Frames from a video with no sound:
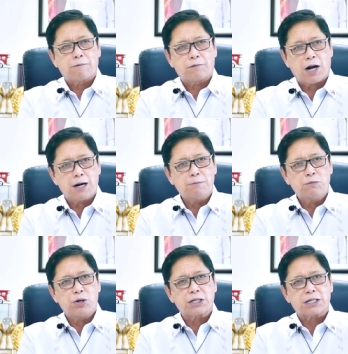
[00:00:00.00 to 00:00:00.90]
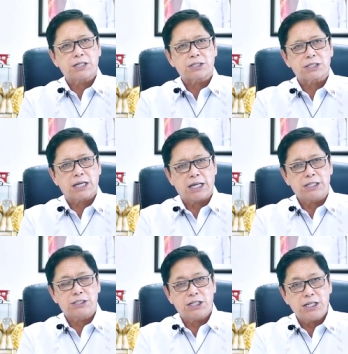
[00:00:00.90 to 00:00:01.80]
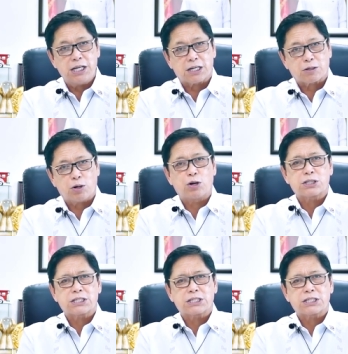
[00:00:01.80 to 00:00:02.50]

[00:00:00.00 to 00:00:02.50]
farm workers, engineer, call